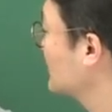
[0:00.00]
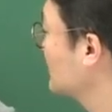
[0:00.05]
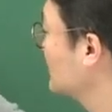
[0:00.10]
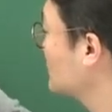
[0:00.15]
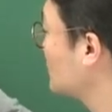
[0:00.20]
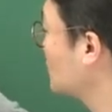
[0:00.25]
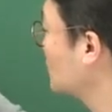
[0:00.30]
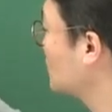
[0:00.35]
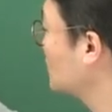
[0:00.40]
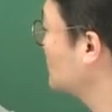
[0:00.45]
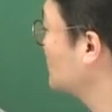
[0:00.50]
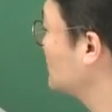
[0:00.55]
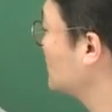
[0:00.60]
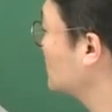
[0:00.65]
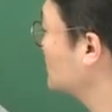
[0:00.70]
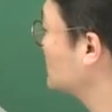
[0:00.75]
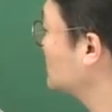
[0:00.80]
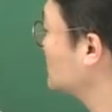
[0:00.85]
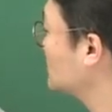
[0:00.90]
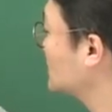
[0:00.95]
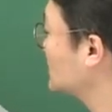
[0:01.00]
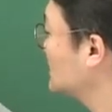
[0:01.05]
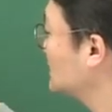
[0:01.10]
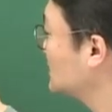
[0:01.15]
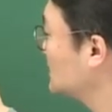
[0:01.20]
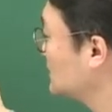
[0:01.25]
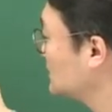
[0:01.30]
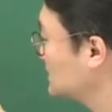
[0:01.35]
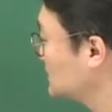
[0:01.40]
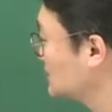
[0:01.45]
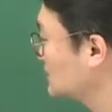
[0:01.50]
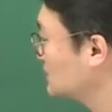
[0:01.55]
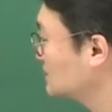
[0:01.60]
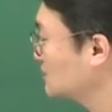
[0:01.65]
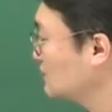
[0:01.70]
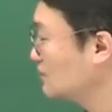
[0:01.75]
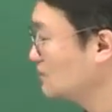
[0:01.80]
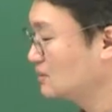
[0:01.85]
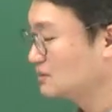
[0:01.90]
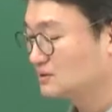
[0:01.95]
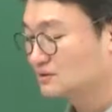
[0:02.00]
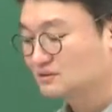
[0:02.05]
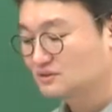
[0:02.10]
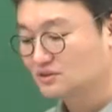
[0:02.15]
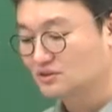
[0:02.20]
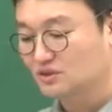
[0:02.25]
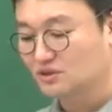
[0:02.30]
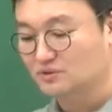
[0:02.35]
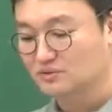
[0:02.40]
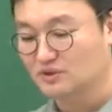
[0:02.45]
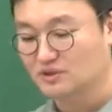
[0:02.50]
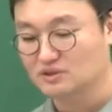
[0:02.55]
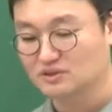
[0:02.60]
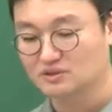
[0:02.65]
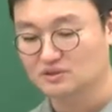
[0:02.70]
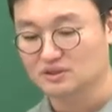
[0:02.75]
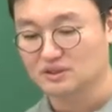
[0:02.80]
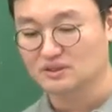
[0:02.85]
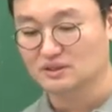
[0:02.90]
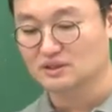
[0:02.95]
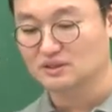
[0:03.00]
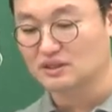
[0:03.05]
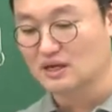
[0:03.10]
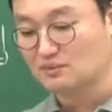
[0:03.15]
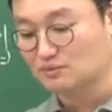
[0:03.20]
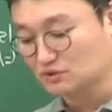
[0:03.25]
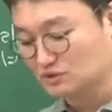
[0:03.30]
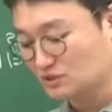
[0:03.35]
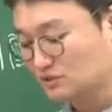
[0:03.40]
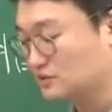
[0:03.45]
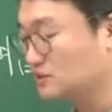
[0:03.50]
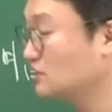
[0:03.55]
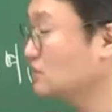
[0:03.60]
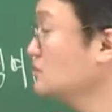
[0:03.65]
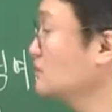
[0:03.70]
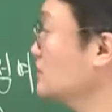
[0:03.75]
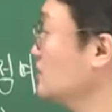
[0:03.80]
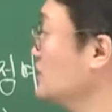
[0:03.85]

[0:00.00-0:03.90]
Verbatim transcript: 정열입 여기 들어가야 돼. 어, 정의를 여기 들어가야 돼. 답은 그래서